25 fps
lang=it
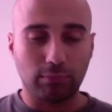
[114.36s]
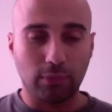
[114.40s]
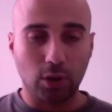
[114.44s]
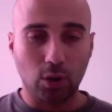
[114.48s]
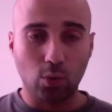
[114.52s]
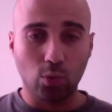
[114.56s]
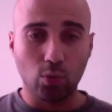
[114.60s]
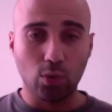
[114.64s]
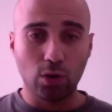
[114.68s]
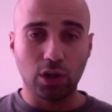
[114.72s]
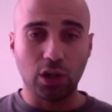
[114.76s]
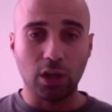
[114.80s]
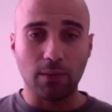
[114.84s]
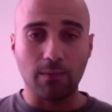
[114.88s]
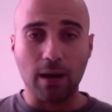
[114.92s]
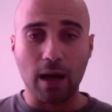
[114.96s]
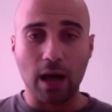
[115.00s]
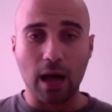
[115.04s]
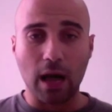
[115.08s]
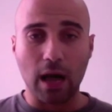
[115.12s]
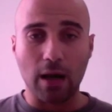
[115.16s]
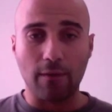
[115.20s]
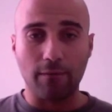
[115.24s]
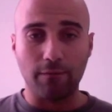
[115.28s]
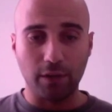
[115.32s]

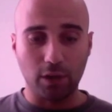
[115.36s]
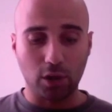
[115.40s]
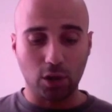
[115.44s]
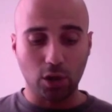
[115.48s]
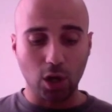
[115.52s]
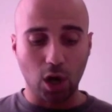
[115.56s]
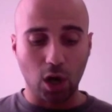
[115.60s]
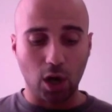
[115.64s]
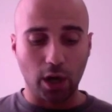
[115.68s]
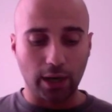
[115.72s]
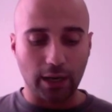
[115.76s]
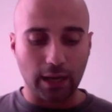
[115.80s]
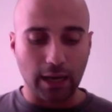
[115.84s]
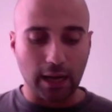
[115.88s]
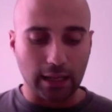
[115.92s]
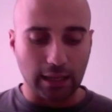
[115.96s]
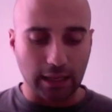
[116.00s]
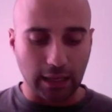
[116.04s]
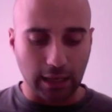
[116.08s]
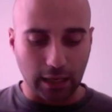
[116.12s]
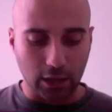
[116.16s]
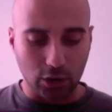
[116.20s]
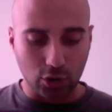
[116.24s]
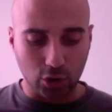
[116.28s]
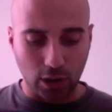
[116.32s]
Ultima vittoria
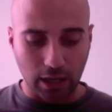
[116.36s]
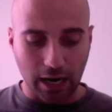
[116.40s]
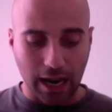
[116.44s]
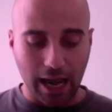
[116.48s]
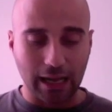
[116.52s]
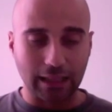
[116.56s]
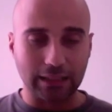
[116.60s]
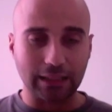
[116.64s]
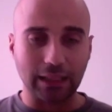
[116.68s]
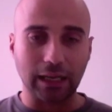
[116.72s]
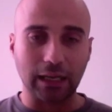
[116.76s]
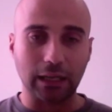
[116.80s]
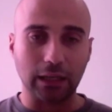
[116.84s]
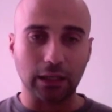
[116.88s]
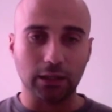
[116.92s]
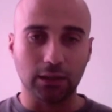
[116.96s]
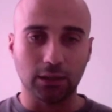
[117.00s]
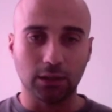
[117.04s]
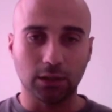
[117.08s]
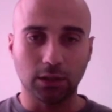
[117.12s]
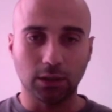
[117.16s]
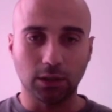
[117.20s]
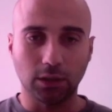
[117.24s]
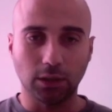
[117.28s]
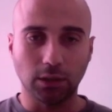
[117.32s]
della giornata, eh,
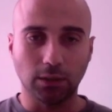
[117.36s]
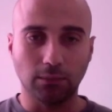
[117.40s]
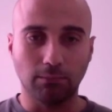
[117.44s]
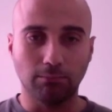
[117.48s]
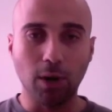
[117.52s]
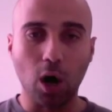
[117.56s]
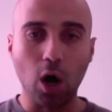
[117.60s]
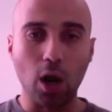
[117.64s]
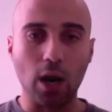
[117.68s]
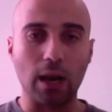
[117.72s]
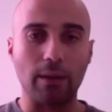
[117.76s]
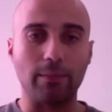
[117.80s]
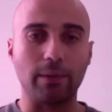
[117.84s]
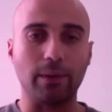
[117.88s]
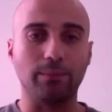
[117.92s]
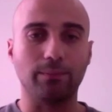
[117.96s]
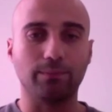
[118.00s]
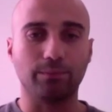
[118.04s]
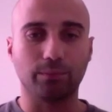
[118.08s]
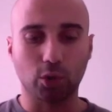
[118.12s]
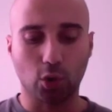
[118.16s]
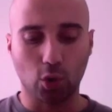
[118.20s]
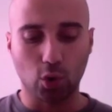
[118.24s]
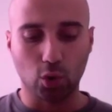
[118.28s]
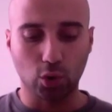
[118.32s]
Mollami
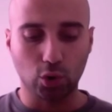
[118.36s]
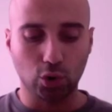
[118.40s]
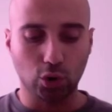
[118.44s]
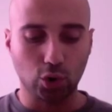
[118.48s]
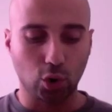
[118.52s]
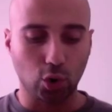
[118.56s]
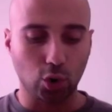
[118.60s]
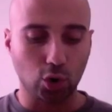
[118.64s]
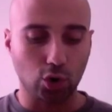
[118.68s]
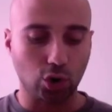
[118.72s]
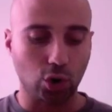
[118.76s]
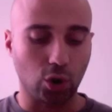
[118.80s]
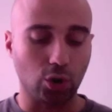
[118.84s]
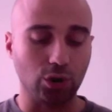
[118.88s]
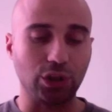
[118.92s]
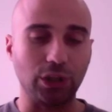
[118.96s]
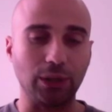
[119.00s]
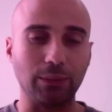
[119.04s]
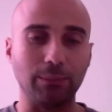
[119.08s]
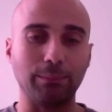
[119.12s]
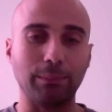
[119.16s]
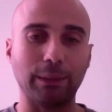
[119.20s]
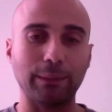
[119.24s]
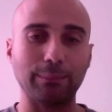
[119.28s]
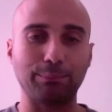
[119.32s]
contro Ciolo
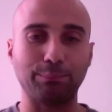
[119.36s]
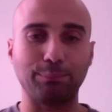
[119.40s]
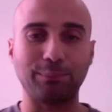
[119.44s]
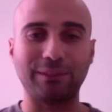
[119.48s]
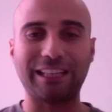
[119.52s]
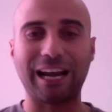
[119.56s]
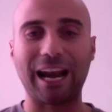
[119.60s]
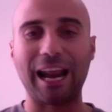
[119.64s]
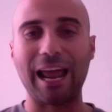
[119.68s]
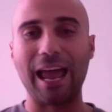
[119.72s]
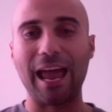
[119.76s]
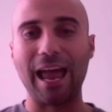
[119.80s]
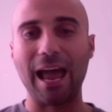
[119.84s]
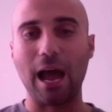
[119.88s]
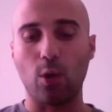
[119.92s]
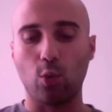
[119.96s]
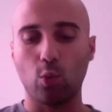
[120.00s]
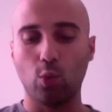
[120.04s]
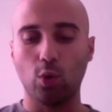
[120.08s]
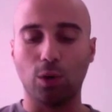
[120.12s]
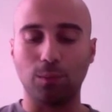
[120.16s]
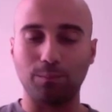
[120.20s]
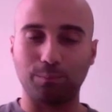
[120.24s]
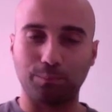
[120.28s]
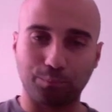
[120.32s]
Team 3 a
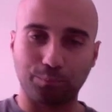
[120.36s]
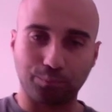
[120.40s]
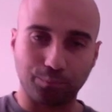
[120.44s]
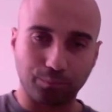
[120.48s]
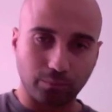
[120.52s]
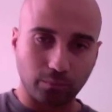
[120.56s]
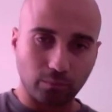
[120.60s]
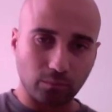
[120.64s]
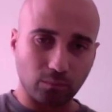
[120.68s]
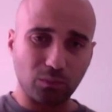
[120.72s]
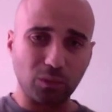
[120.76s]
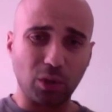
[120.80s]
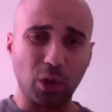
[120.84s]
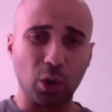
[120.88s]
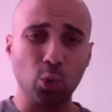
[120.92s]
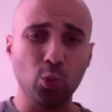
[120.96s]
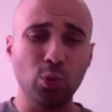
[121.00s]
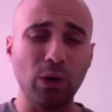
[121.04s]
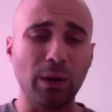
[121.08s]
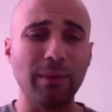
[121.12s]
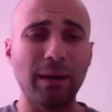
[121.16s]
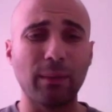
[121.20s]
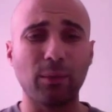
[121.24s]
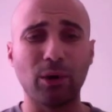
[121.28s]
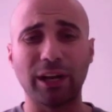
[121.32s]
1.
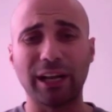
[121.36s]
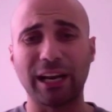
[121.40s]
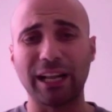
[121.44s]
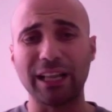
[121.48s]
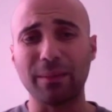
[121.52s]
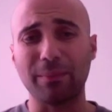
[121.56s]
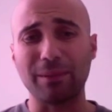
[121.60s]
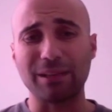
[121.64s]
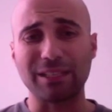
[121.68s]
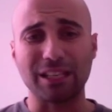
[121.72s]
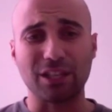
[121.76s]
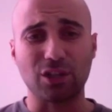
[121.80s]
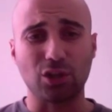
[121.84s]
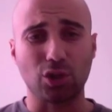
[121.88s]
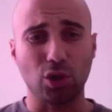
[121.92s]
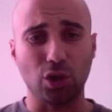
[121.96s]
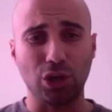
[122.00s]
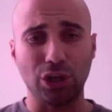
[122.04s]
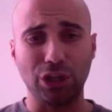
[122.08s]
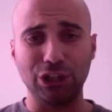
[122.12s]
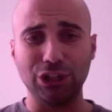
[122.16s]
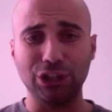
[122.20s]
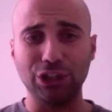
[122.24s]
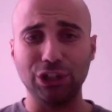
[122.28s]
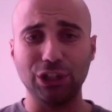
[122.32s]
Qui abbiamo la grande
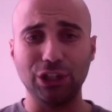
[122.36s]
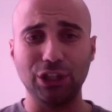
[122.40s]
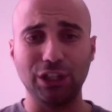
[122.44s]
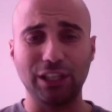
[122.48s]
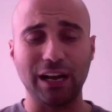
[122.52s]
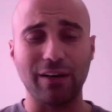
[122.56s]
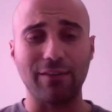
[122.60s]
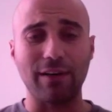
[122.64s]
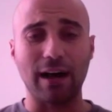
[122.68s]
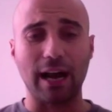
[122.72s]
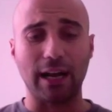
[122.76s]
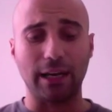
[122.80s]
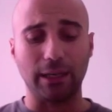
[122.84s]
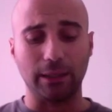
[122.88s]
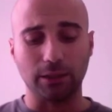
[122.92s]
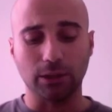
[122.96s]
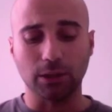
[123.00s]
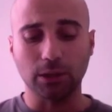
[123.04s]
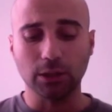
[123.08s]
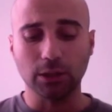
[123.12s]
prestazione di Cavani